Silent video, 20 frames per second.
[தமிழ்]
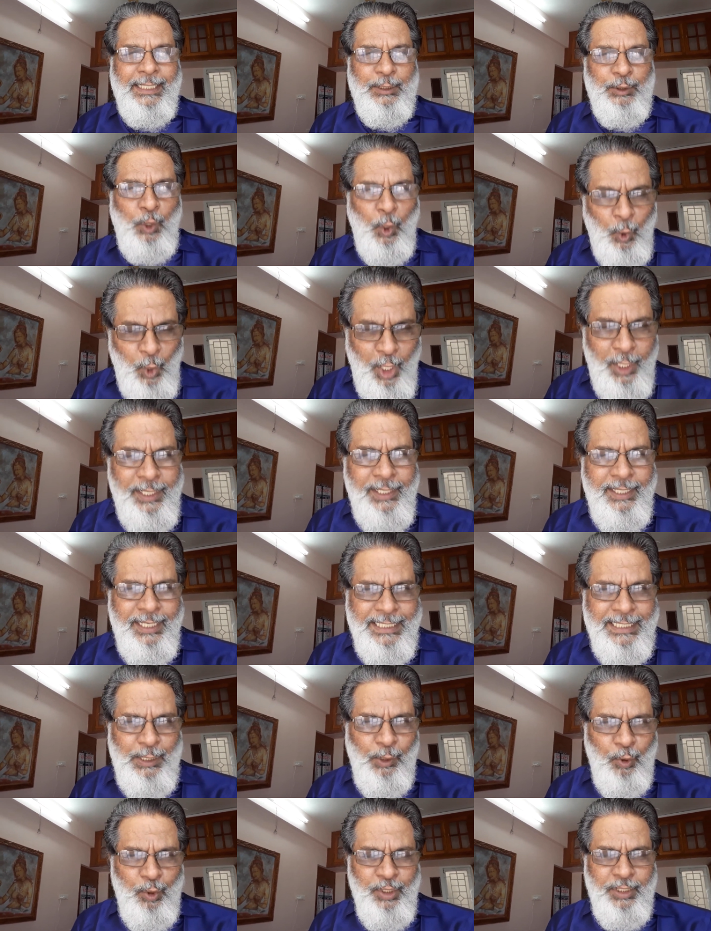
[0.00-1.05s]
கொடோ என்ற
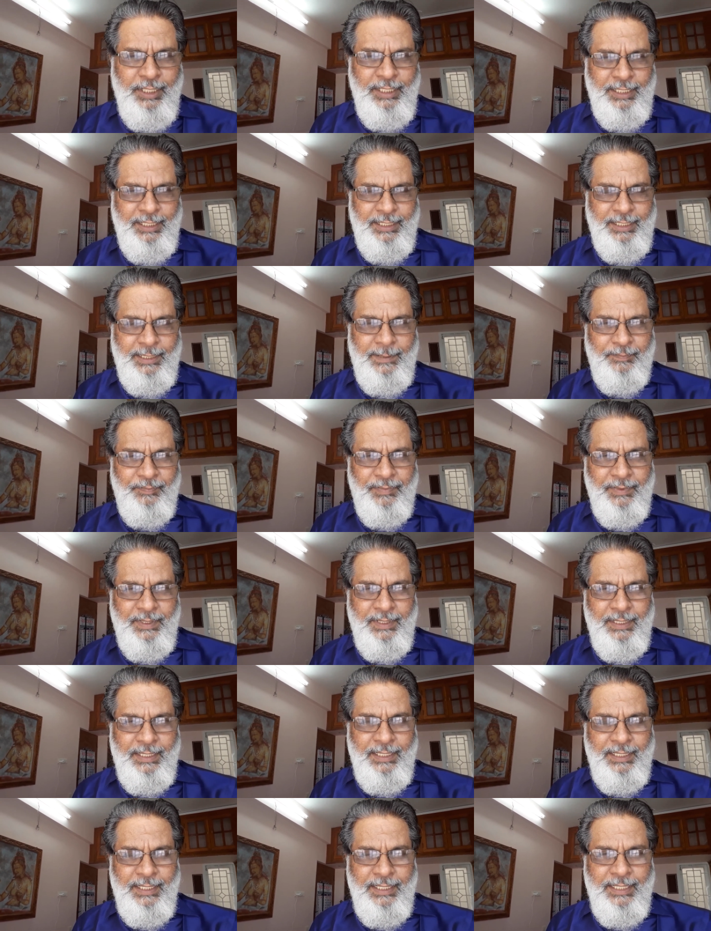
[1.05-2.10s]
சொல்லுக்கு
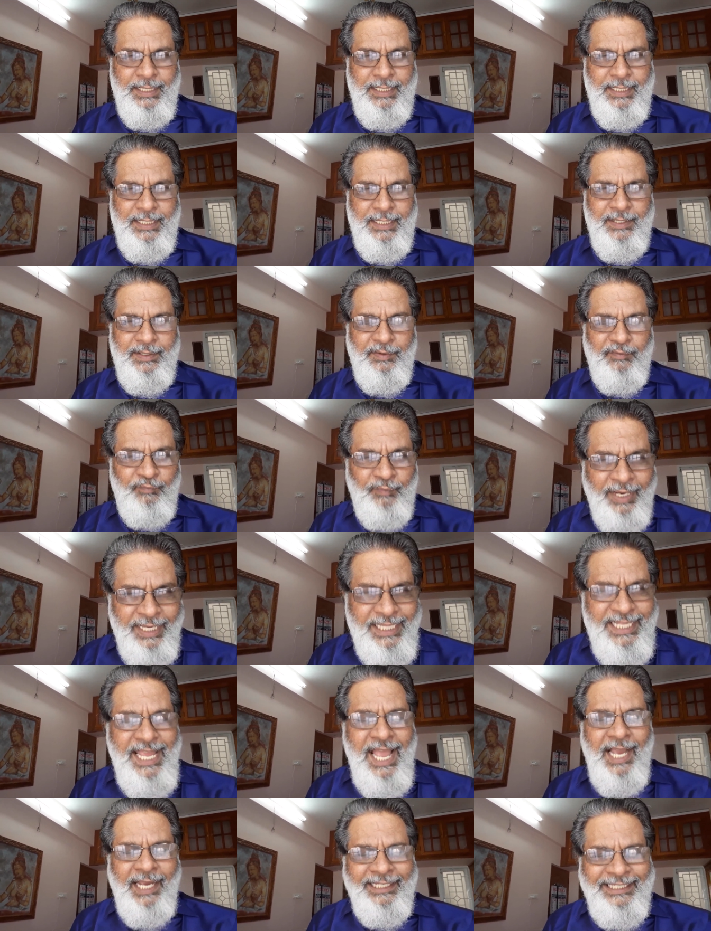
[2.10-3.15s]

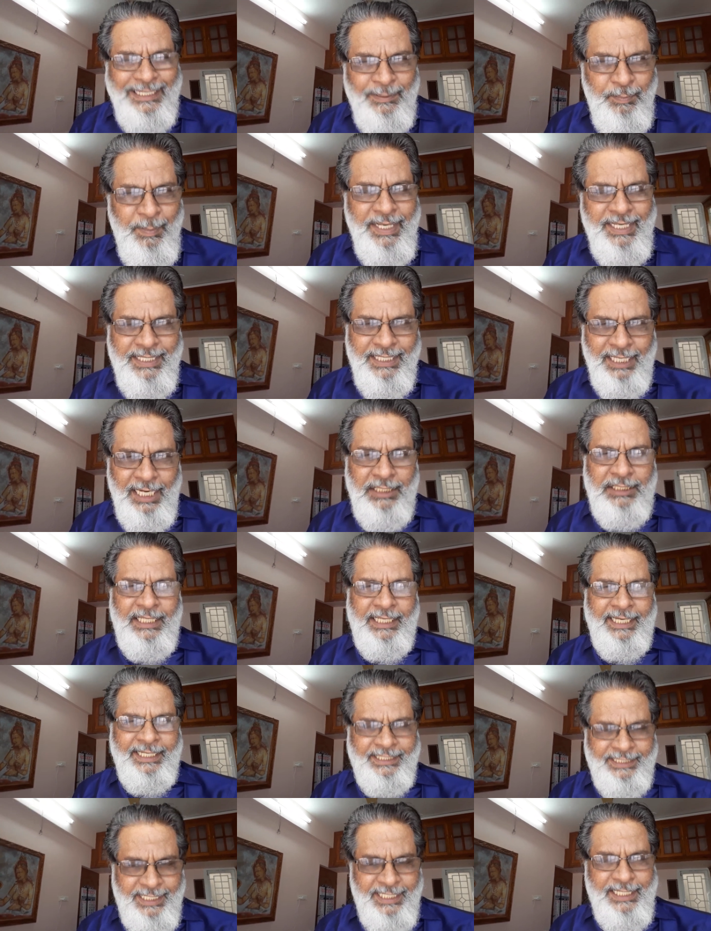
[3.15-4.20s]
விகுதியாக இம் என்ற எழுத்தை
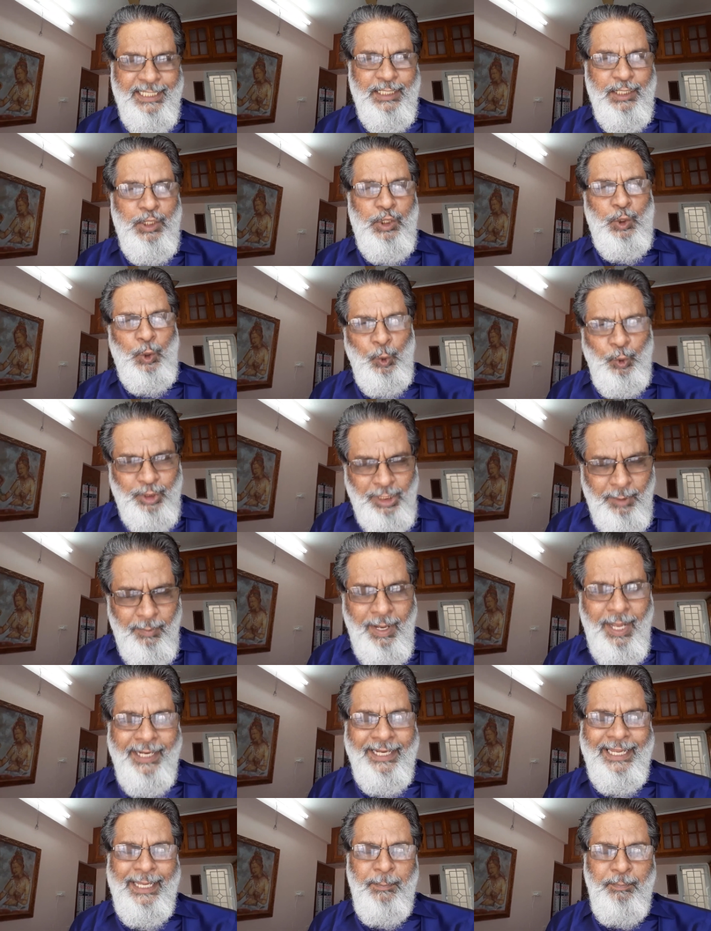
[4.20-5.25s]
இட்டு
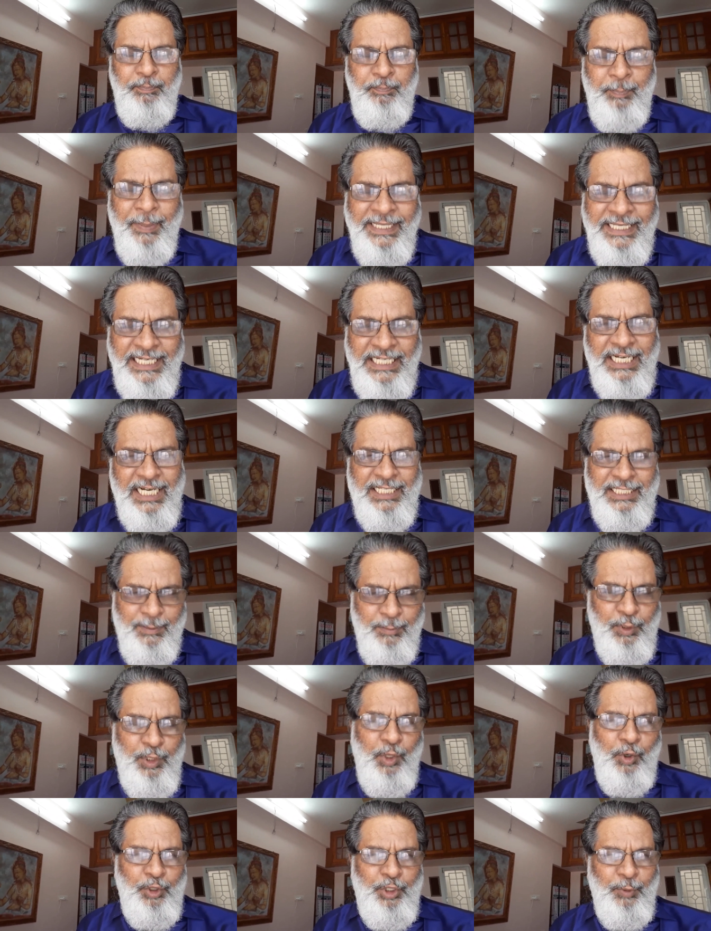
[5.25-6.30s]
சூத்திரமாக பின்னிலிருந்து
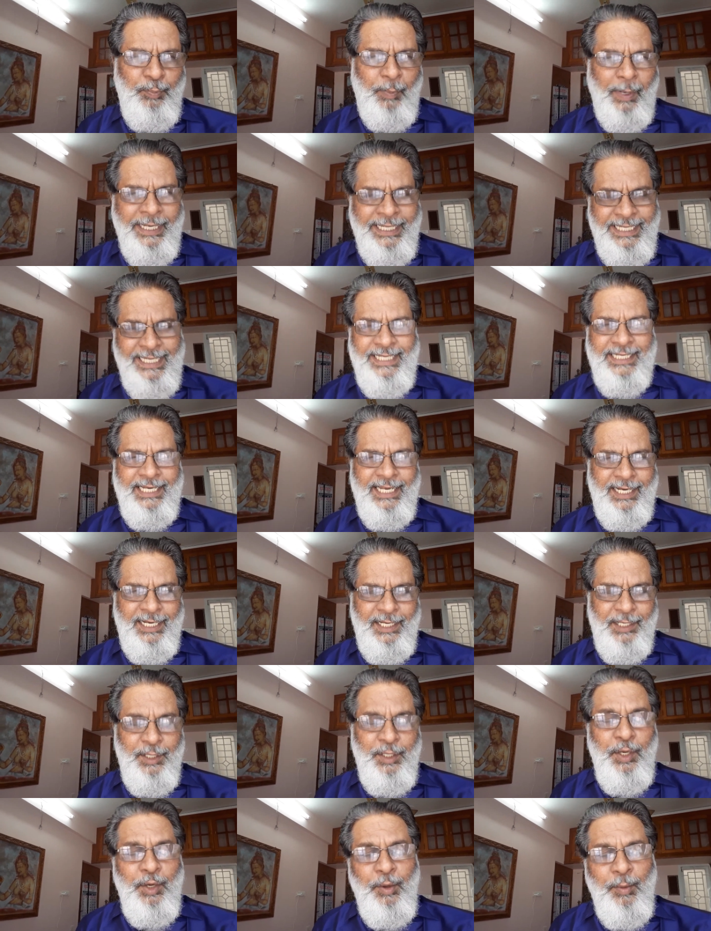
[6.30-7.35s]
முன்னோட்டு படியுங்கள்
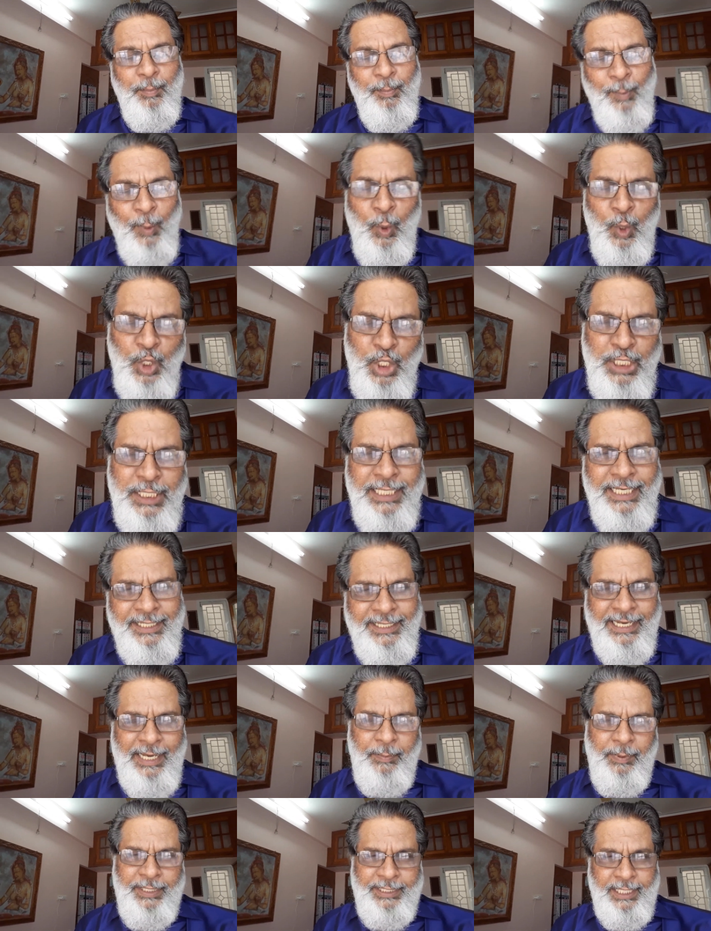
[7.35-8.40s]
முடுக்கு
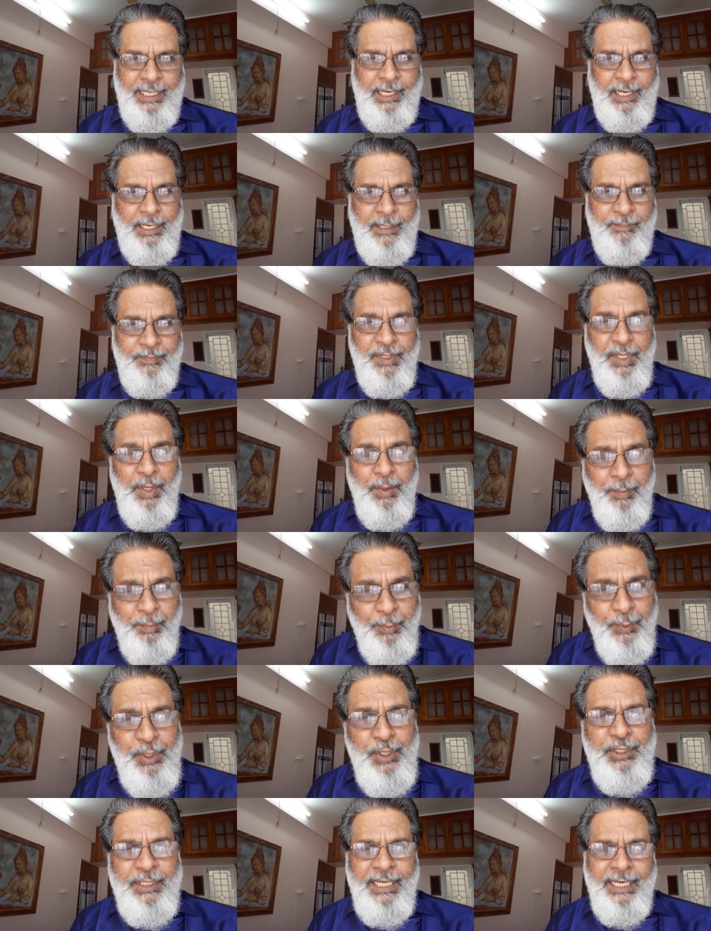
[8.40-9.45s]
என்றே படிக்கலாம்
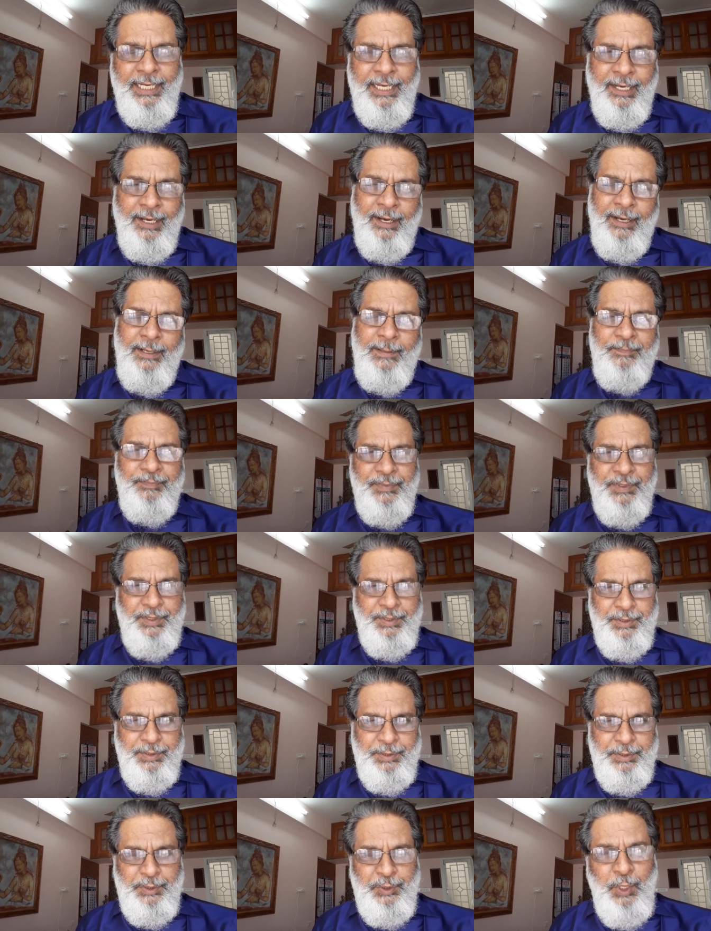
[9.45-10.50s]
முடுக்கு என்றால்
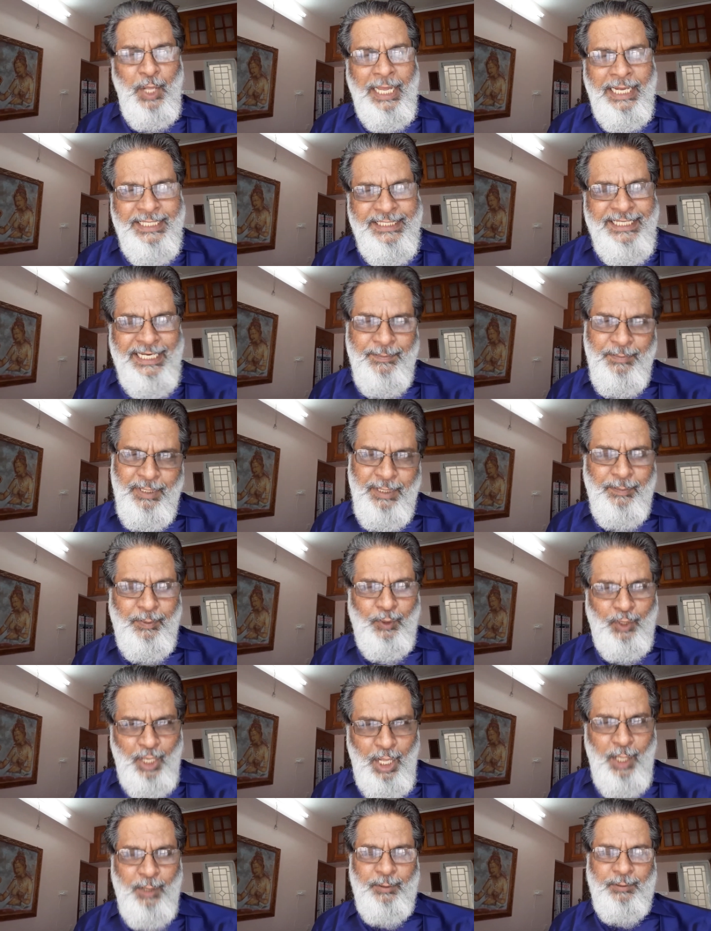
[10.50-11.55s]
டு அர்ஜி என்பது
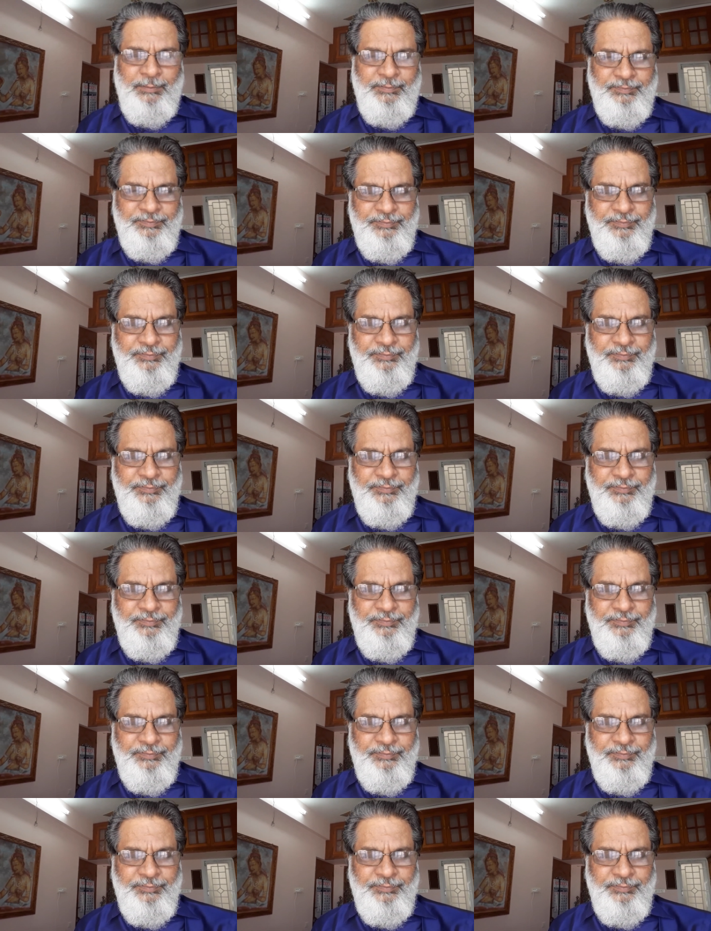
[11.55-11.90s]
பொருளாகும்